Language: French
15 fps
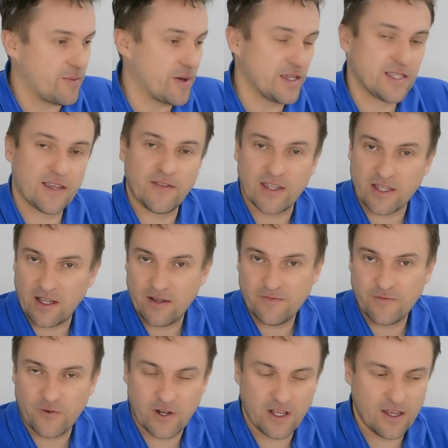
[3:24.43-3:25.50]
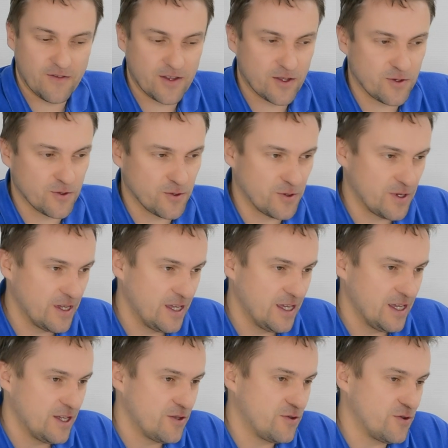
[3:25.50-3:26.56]
Après, ça viendra, voilà, avec
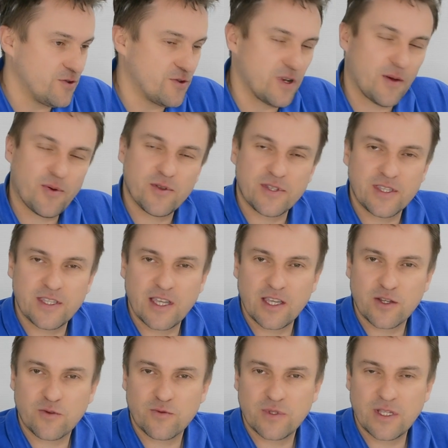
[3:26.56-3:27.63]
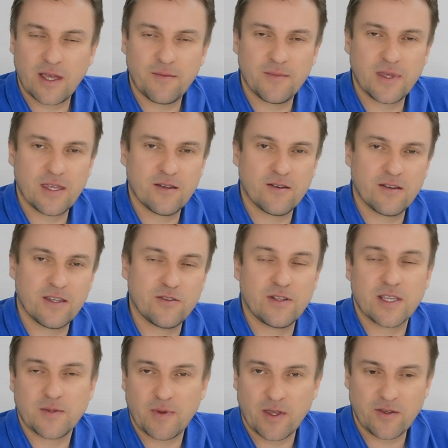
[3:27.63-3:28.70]
de, l'apprentissage, tout ça, mais, euh, et de
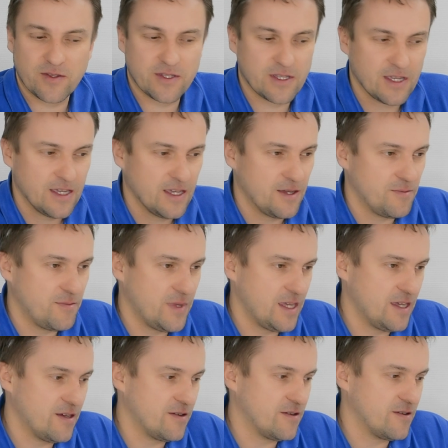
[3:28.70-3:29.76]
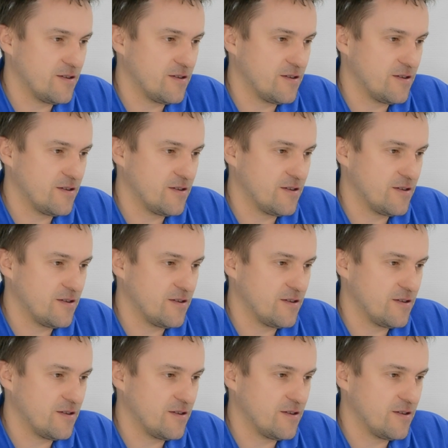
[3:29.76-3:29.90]
l'expérience. Mais